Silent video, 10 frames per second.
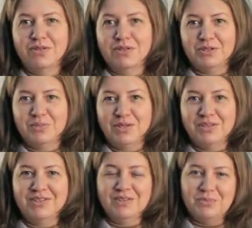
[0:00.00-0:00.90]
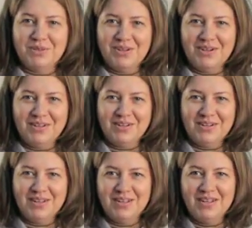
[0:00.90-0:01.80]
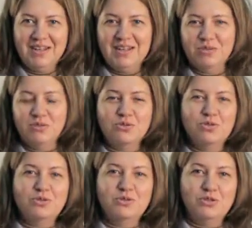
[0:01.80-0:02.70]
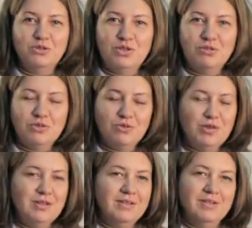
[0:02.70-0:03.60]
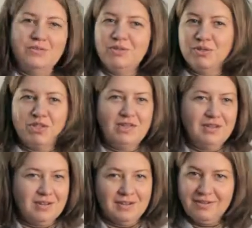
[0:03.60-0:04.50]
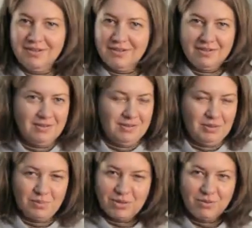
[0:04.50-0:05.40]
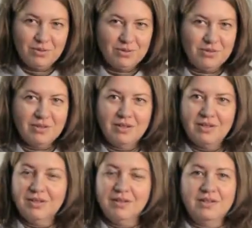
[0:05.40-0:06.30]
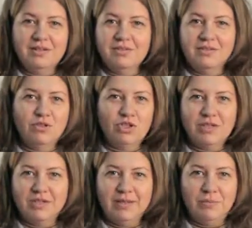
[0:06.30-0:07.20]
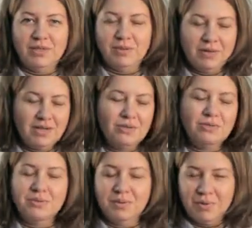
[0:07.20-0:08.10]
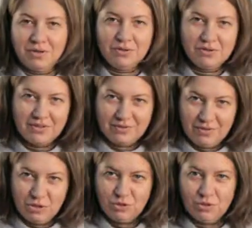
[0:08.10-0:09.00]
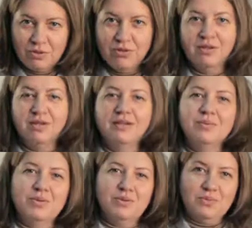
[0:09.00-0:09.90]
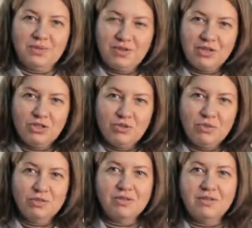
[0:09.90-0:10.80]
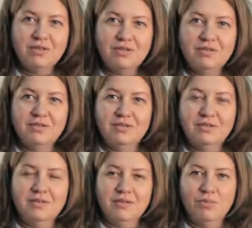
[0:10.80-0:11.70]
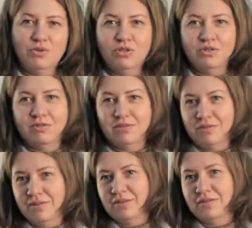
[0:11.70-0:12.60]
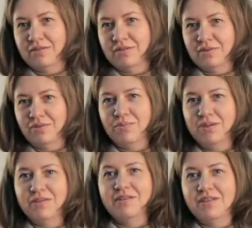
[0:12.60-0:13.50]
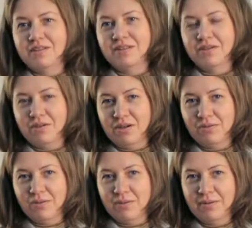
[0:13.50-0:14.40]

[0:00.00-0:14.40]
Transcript: на себе испытала. То, что нас учили в школе, ну, вообще никак не проходит. Нас совершенно не понимают, улыбаются в лицо, потом отворачиваются и больше с, с вами не, не разговаривают.